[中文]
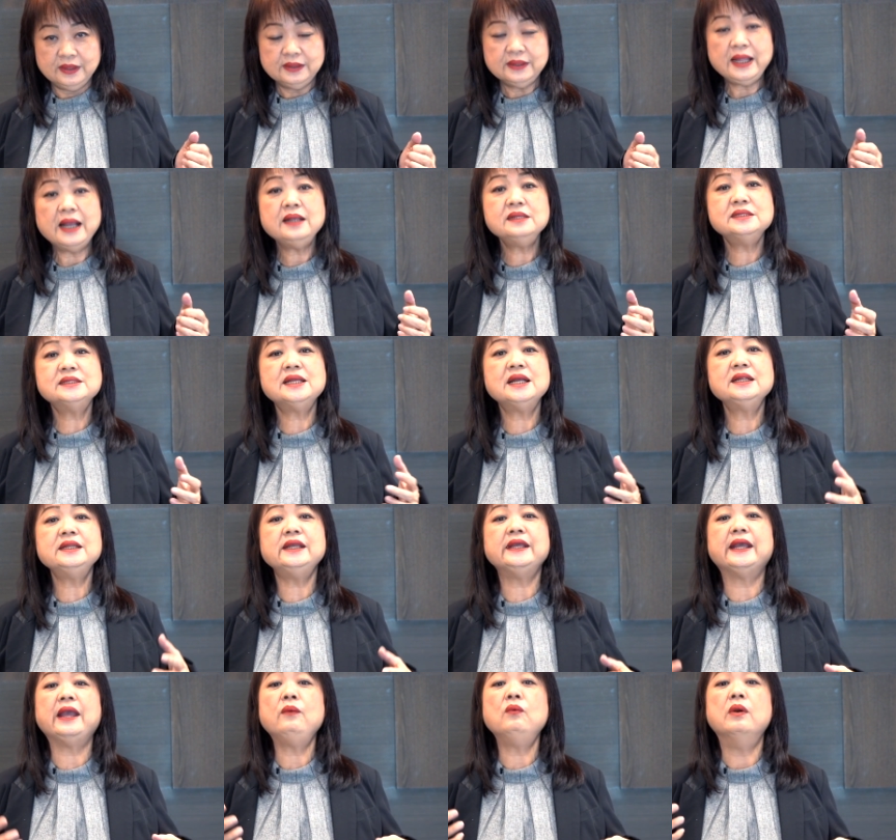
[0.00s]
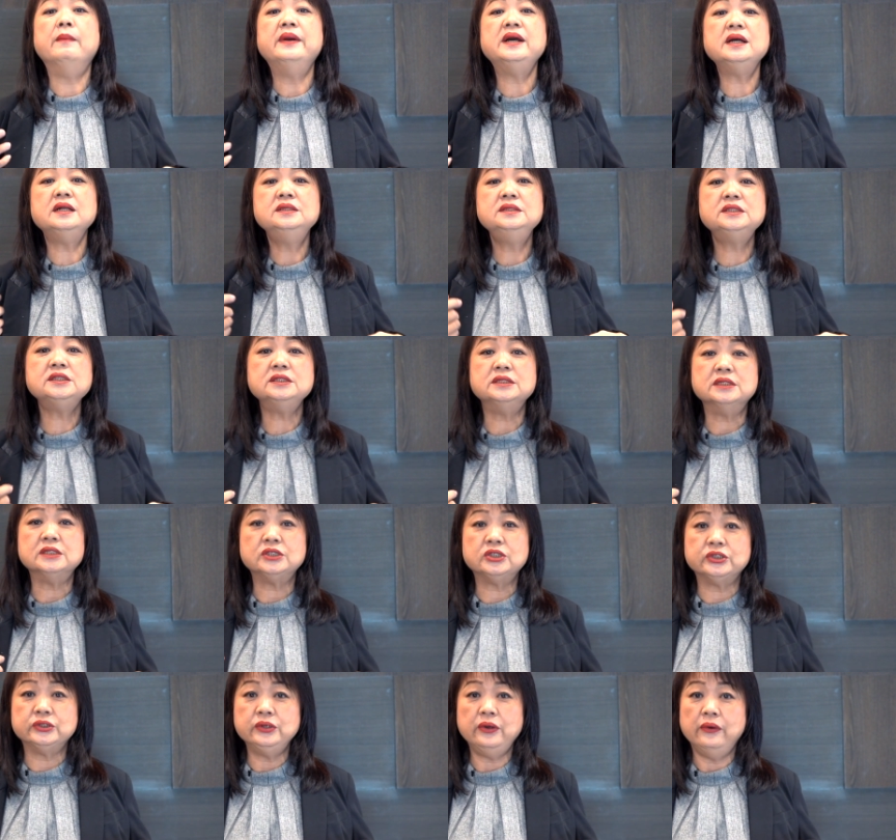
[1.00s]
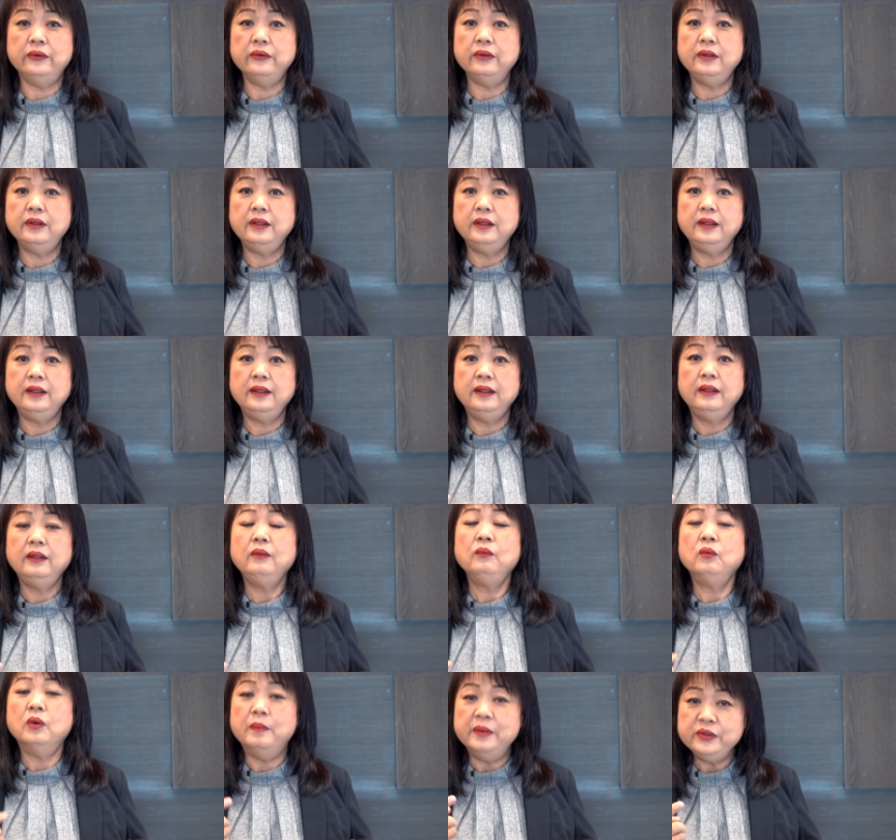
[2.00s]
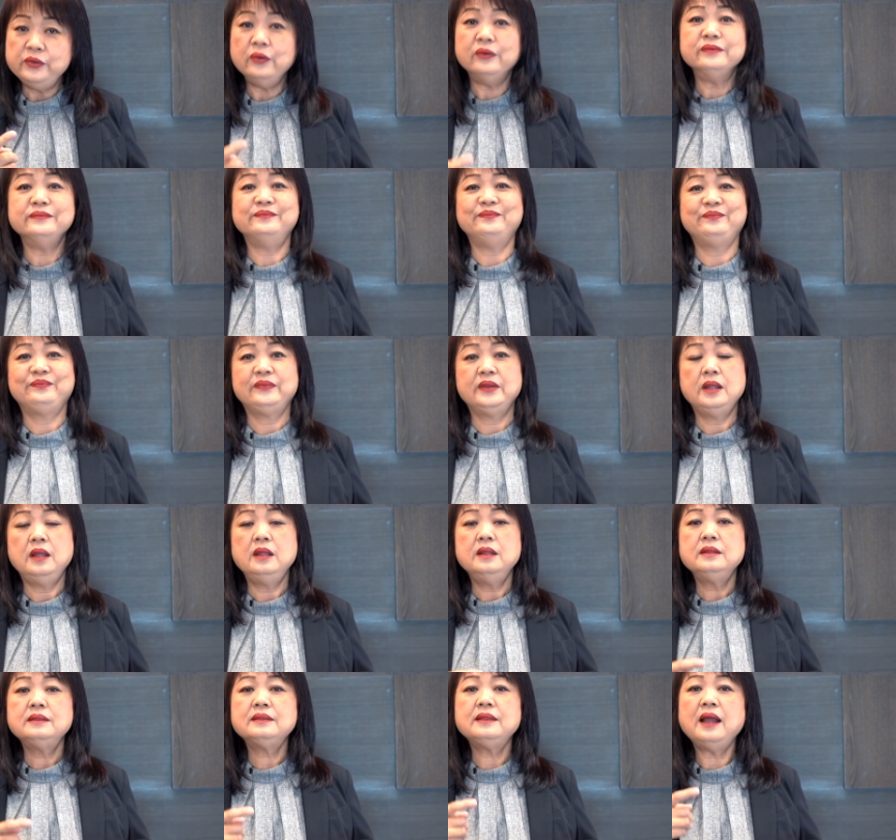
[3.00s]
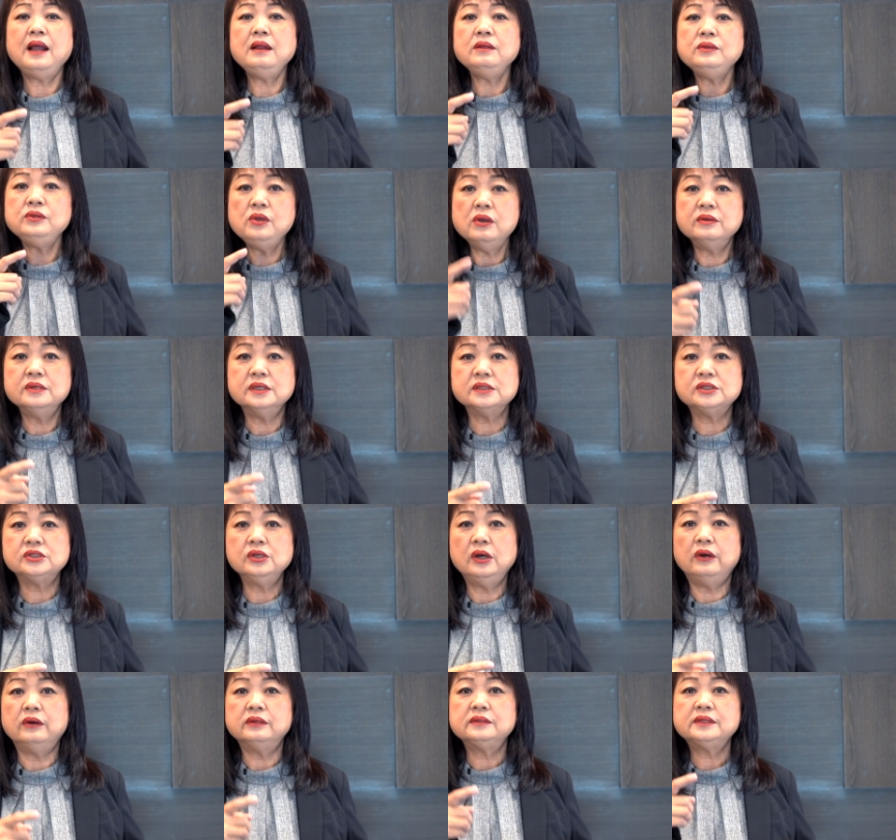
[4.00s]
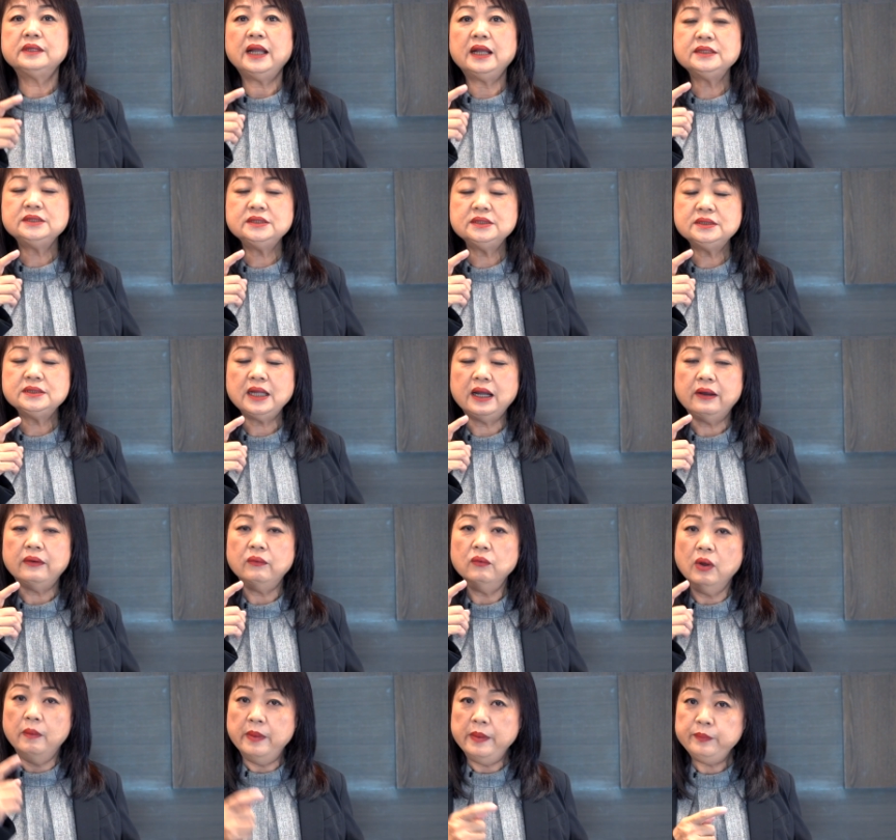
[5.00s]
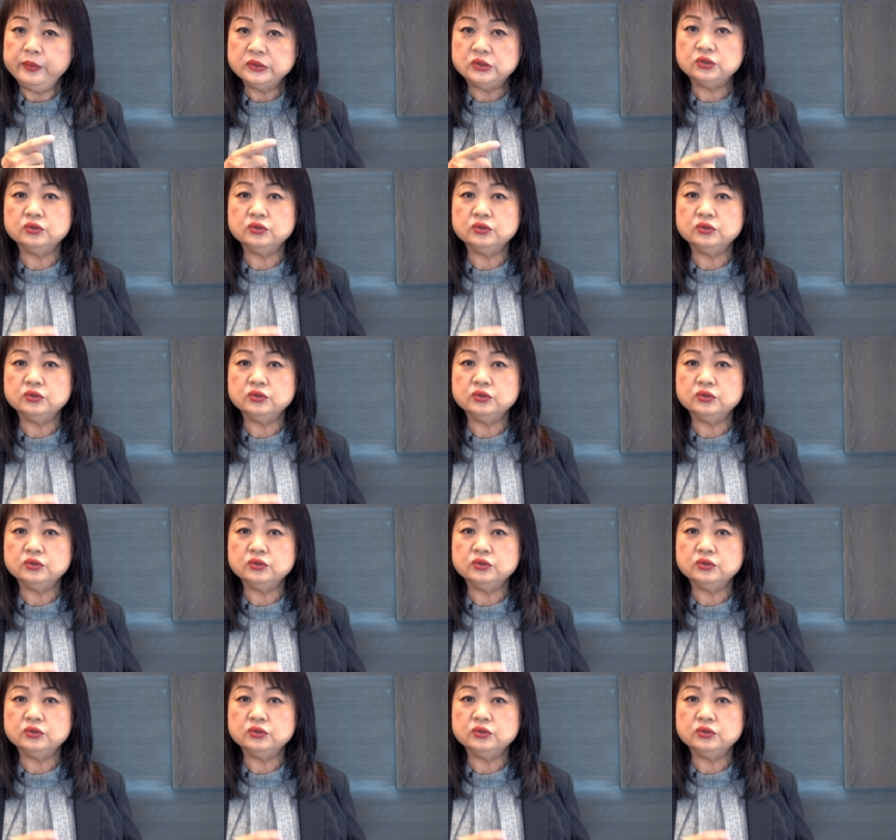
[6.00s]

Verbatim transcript: 当上帝给我们恩赐的时候，我们用；当用的时候，他知道我们不